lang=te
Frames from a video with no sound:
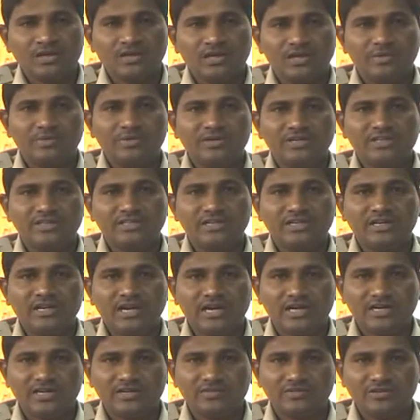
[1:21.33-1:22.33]
కాబట్టి దీన్ని
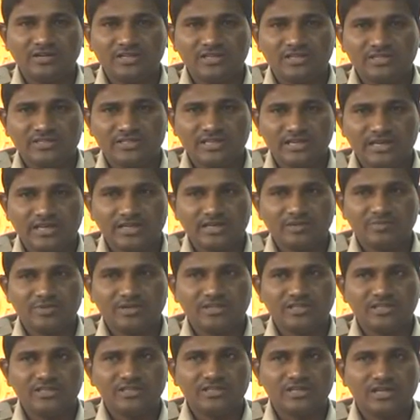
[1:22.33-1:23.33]
ఆడటం అనేది సరైన
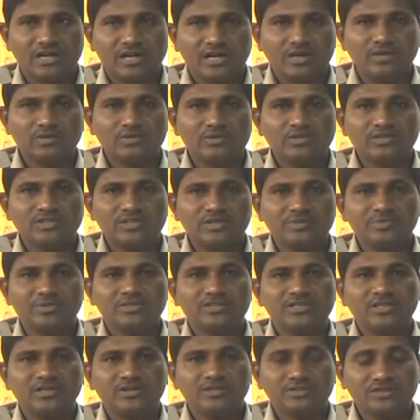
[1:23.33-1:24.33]
పద్ధతి కాదు అని
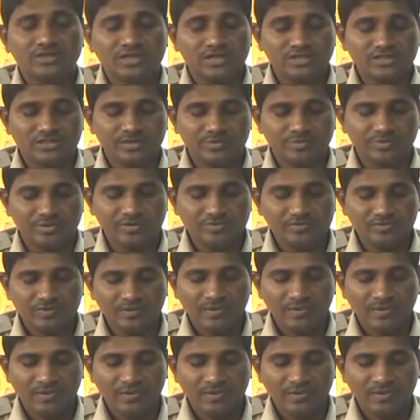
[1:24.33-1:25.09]
చెప్పేసి ఎన్నోసార్లు చెప్పాం